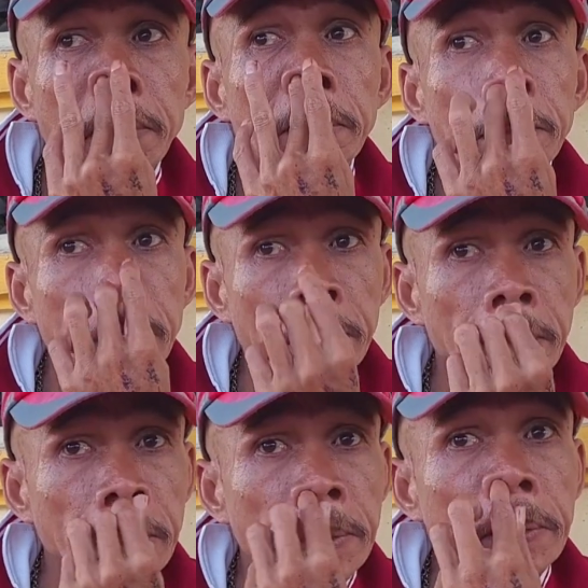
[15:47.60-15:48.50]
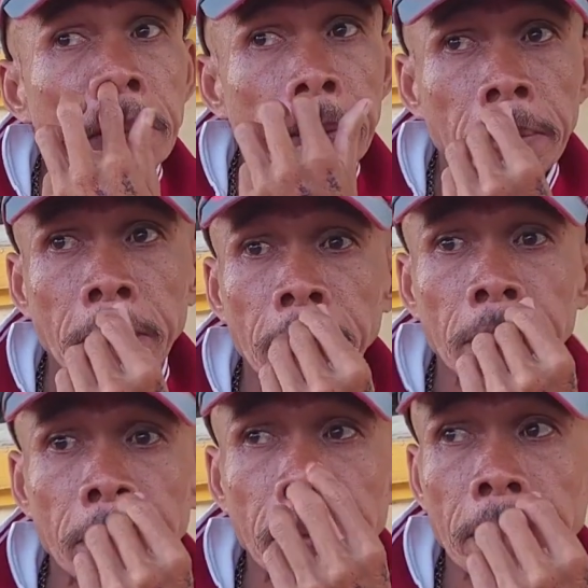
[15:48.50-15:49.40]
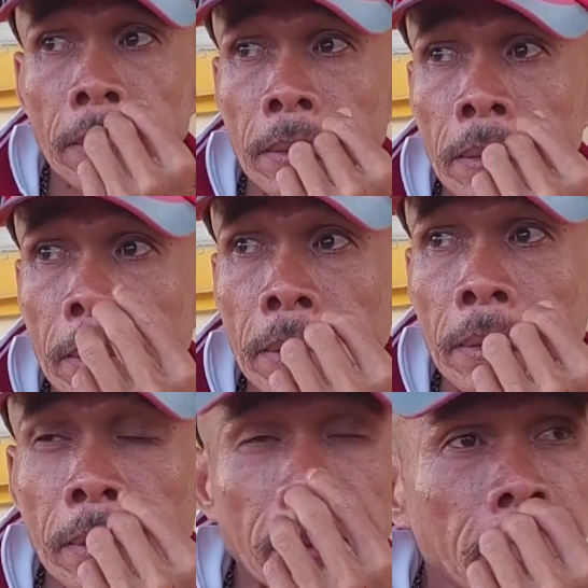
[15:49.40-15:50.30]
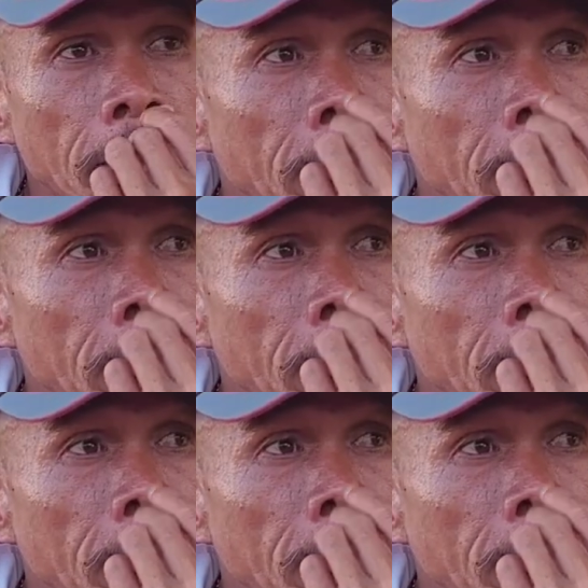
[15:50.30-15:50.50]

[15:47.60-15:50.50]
phải chịu vậy thôi ra ngủ ngoài dưới